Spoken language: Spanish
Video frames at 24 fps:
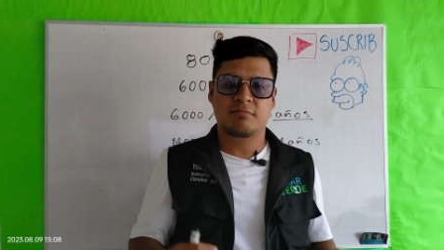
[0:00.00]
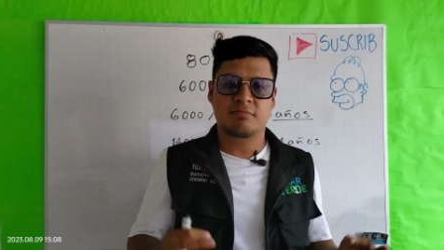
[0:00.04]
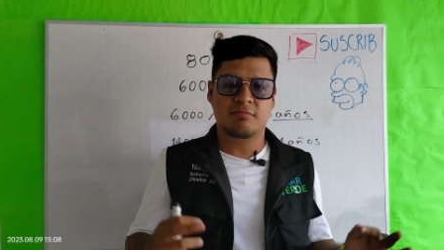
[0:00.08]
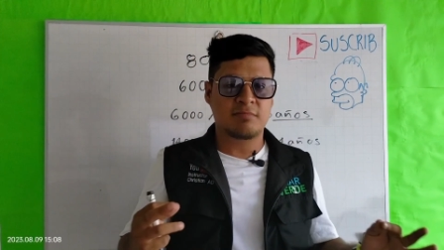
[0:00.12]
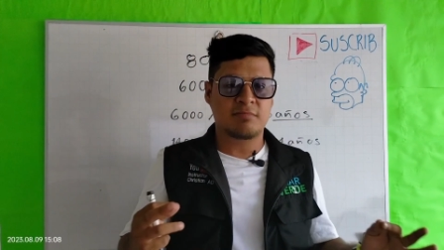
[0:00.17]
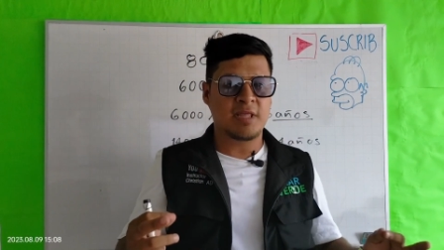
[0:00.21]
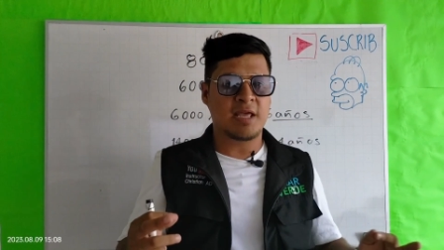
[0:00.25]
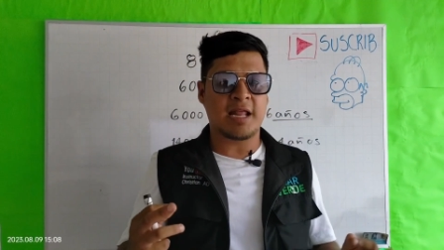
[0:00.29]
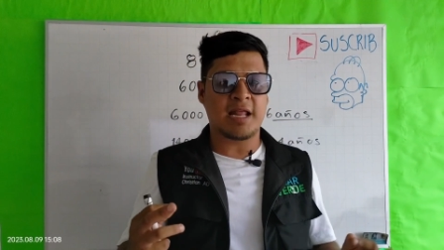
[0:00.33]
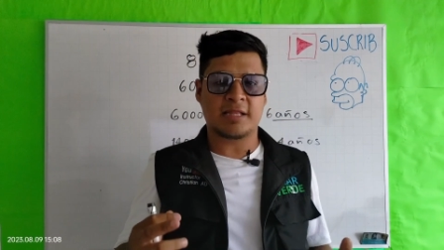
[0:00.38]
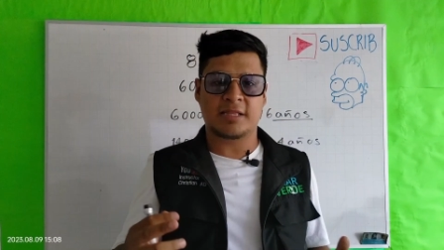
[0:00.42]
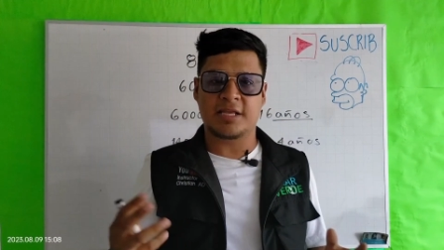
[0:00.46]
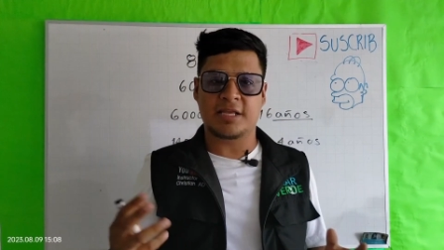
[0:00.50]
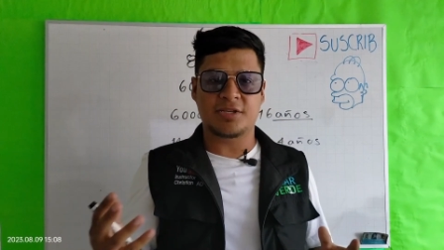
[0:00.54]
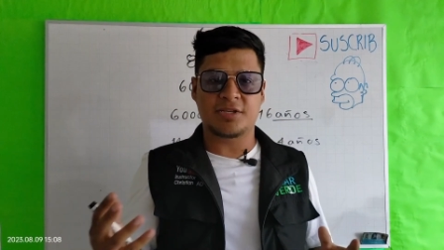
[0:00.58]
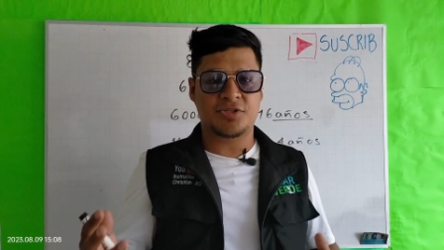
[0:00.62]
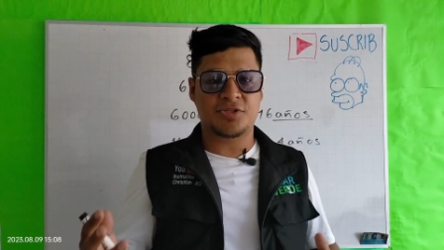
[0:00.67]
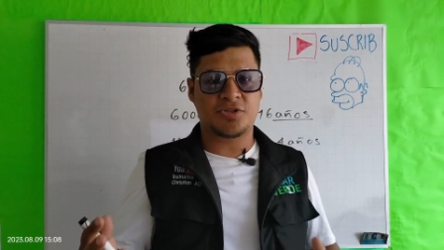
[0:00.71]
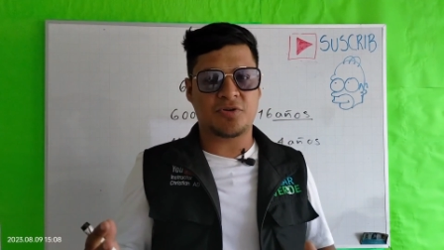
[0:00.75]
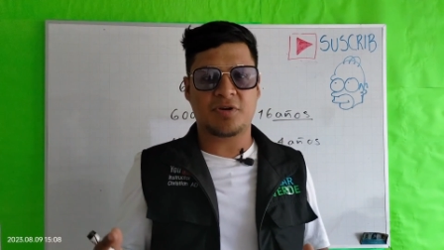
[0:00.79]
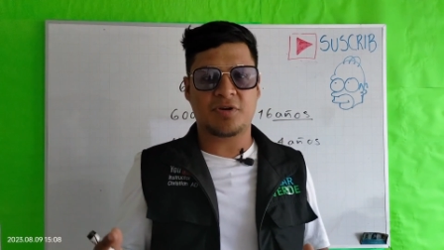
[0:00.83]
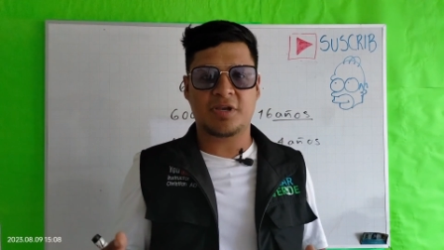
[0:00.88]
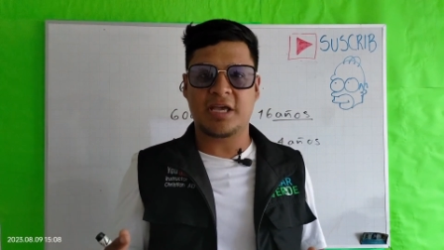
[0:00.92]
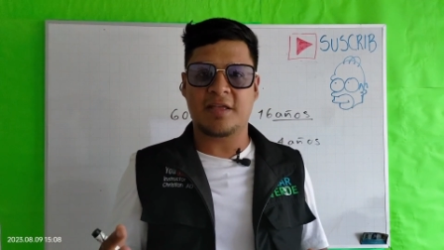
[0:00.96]
de la
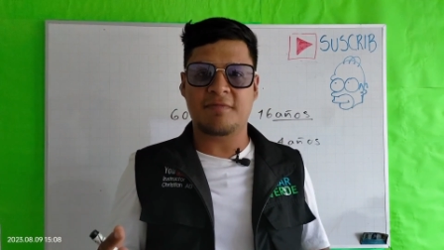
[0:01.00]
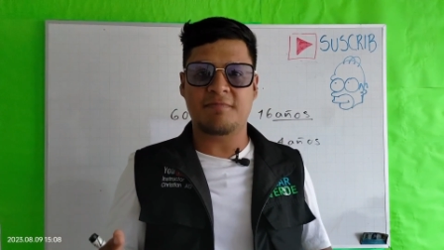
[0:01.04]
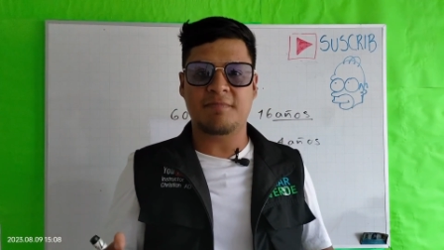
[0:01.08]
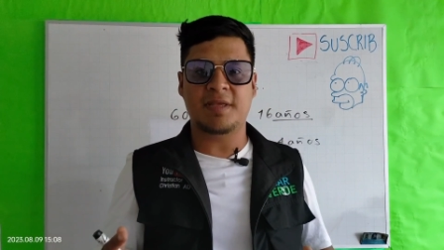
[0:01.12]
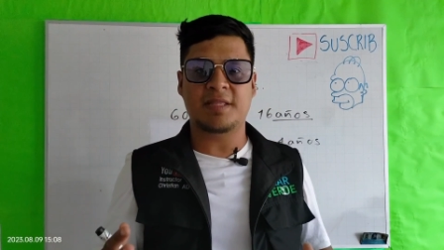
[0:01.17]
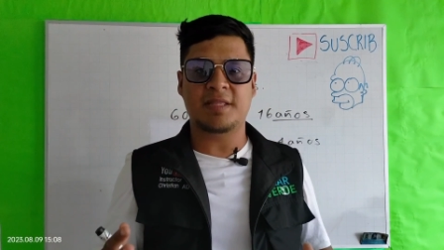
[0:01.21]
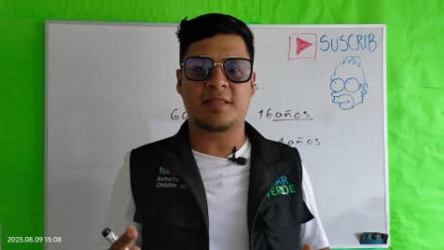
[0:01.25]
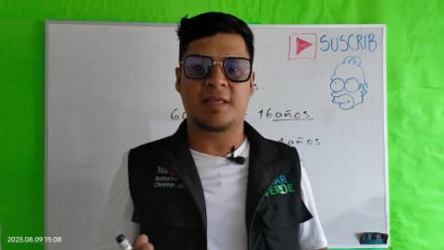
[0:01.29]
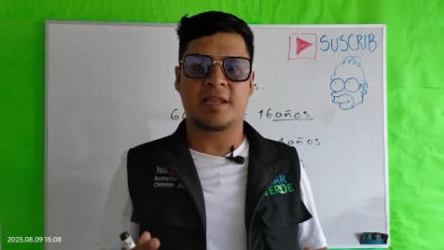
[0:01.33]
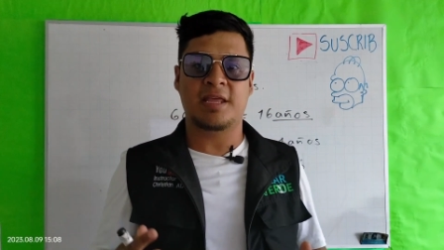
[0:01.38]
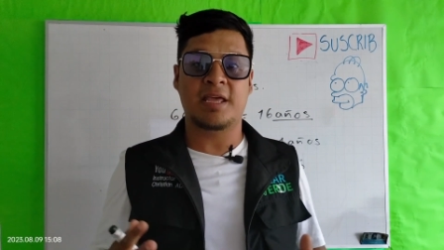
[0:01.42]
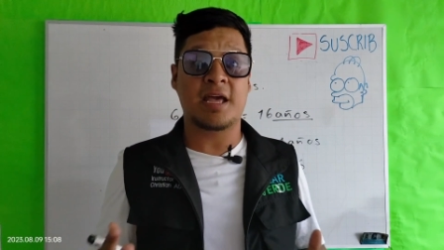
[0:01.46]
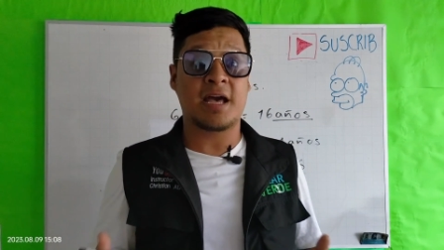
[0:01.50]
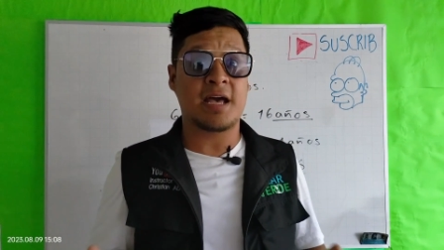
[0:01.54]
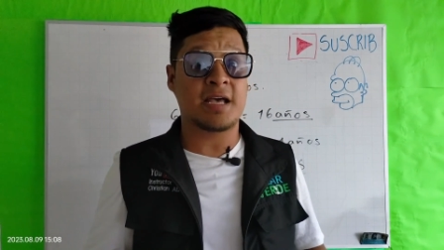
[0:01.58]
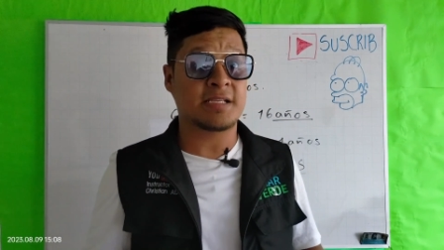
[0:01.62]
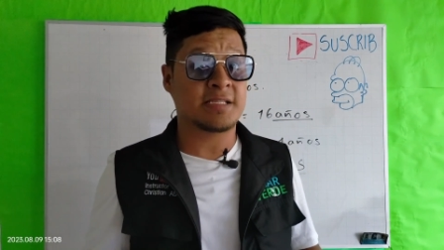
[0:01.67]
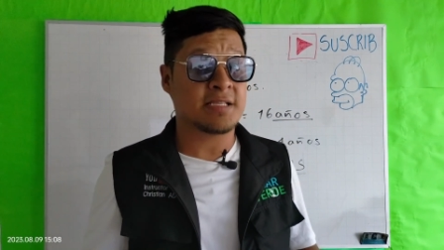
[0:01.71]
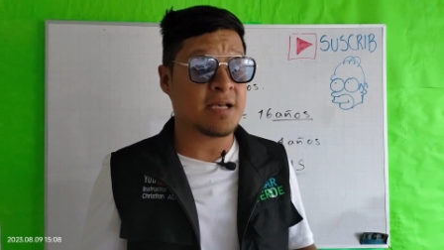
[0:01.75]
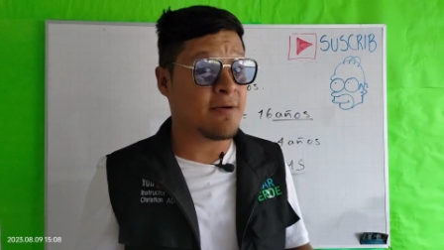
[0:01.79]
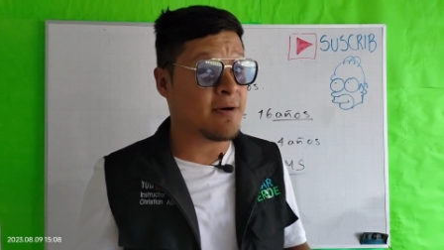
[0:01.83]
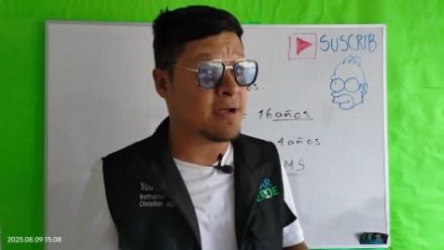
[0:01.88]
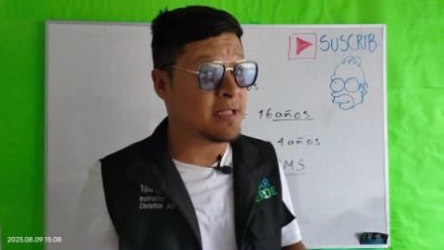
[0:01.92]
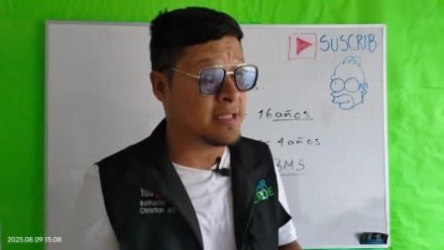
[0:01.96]
tensión que admitiría
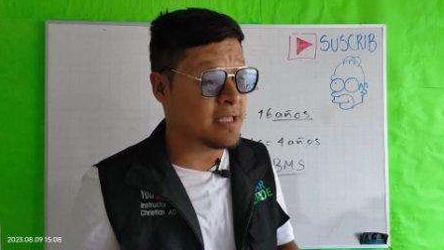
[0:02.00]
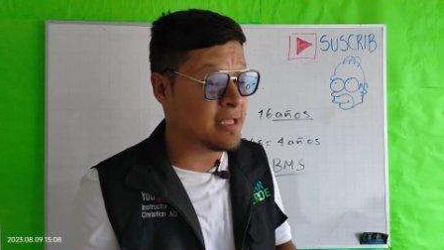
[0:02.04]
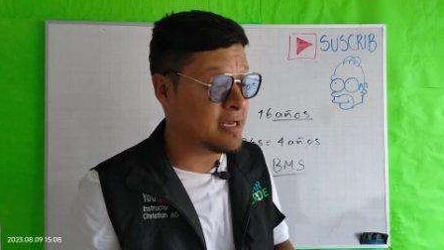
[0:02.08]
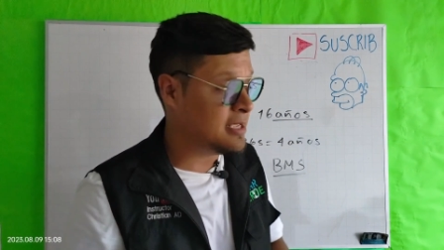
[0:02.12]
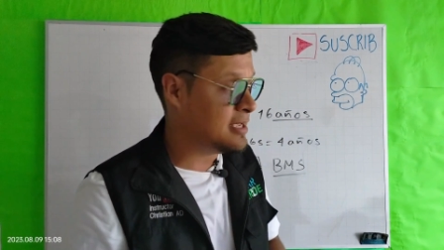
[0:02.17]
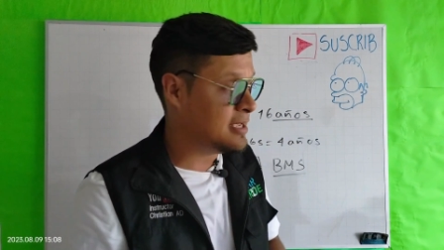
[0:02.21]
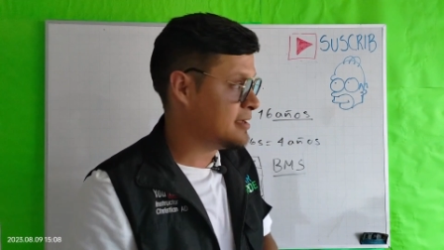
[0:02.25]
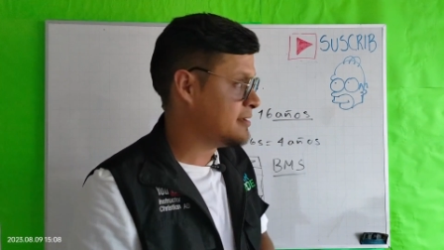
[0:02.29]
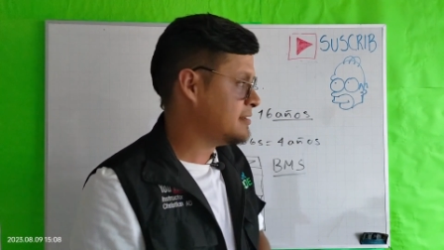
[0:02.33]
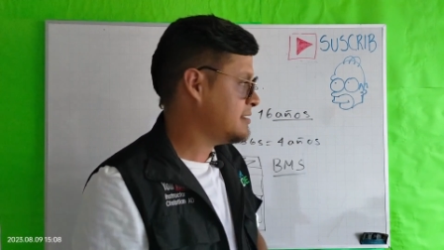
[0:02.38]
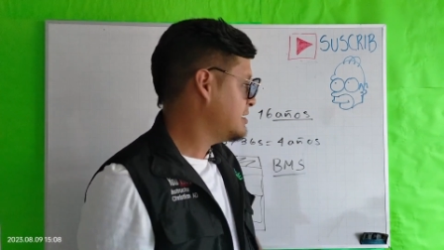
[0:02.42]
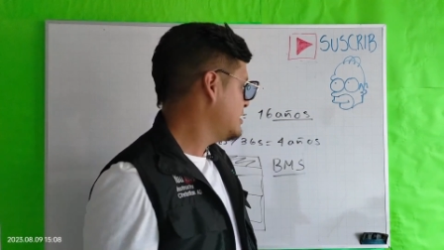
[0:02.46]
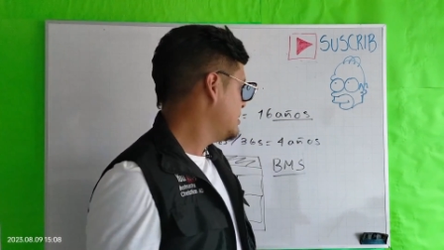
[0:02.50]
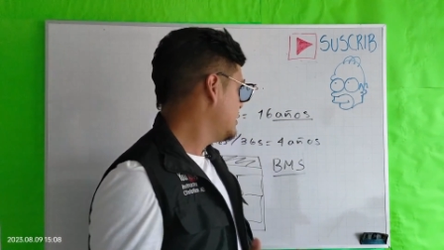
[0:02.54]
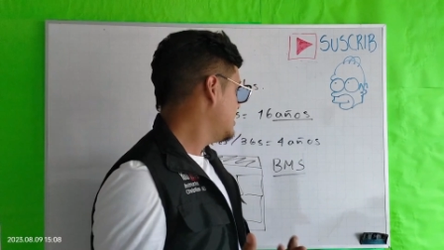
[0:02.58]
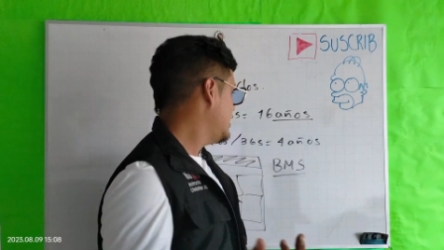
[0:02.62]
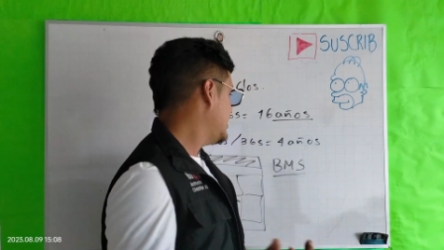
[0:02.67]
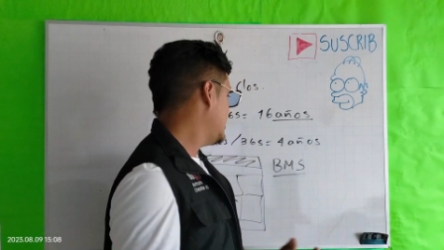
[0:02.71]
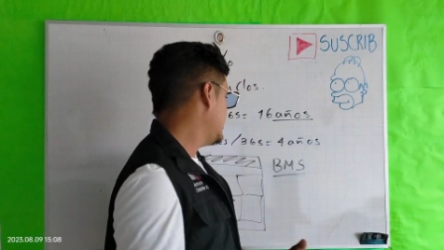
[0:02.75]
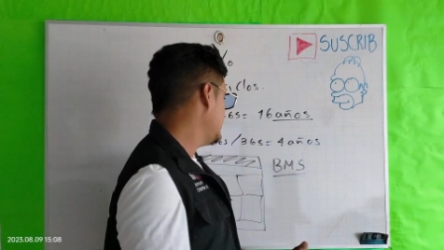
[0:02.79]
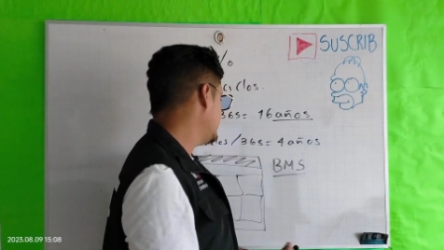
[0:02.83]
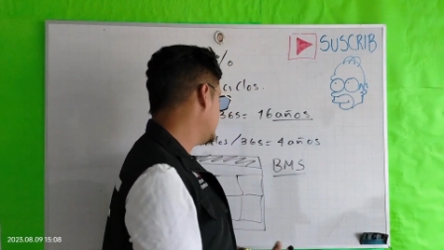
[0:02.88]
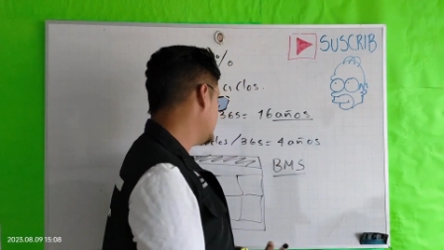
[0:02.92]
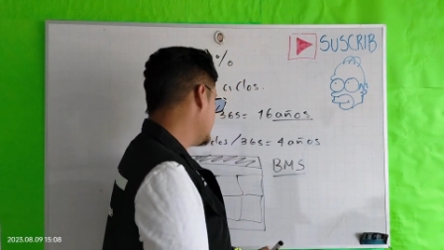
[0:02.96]
esa batería.
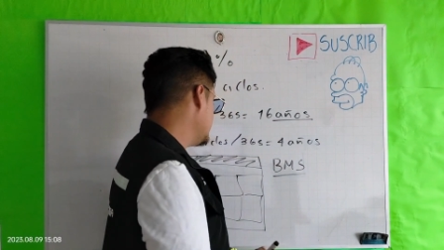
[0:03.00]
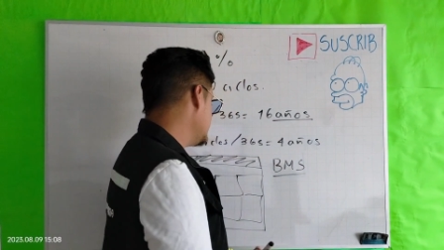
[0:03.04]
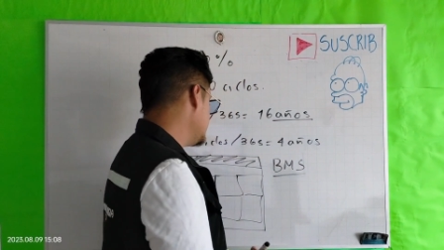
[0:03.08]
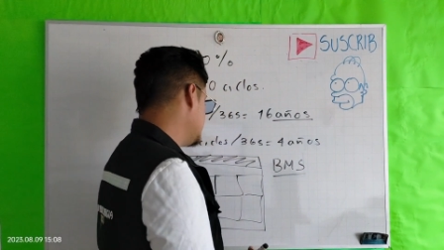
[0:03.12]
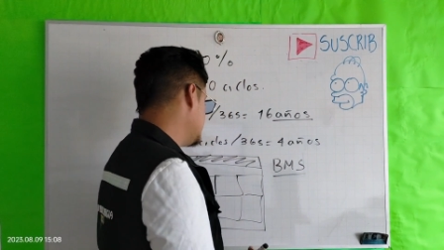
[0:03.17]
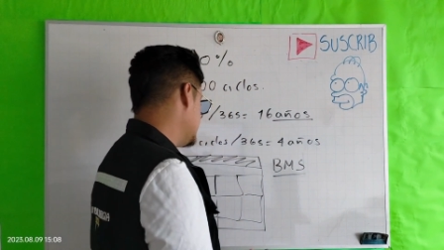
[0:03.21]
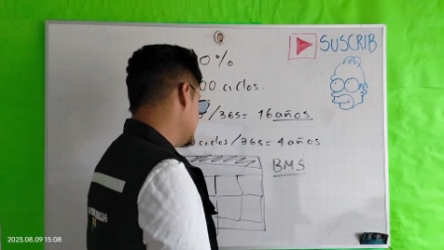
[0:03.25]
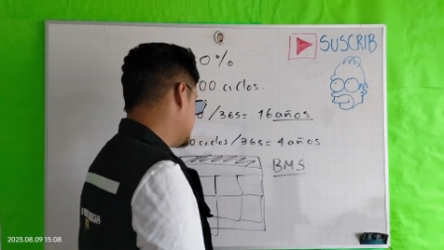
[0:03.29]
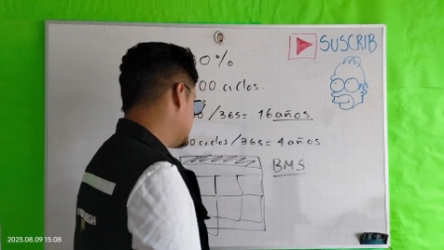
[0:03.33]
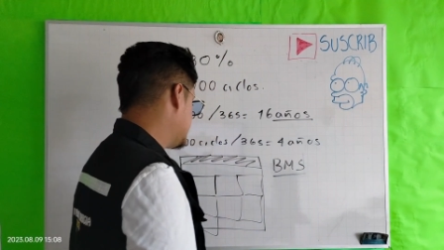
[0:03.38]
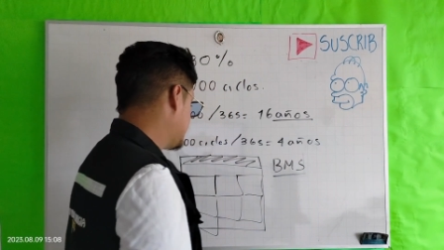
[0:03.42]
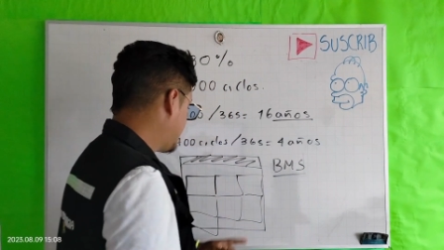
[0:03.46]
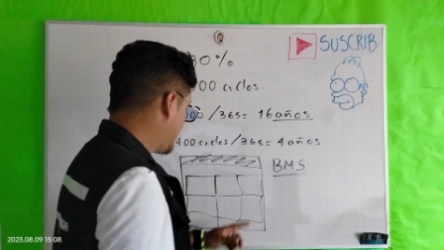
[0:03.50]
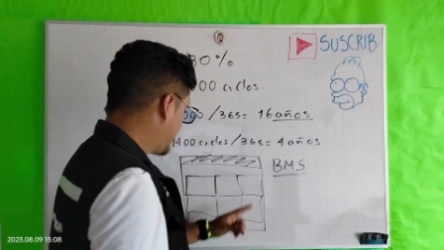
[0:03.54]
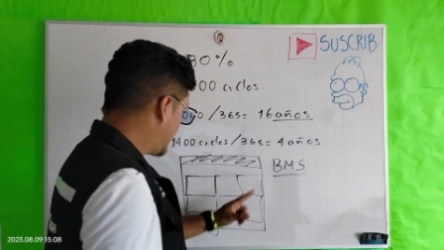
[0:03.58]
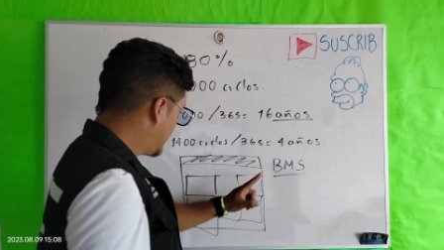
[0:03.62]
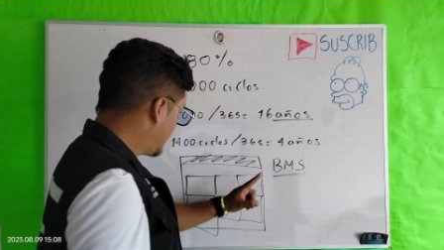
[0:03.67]
Entonces,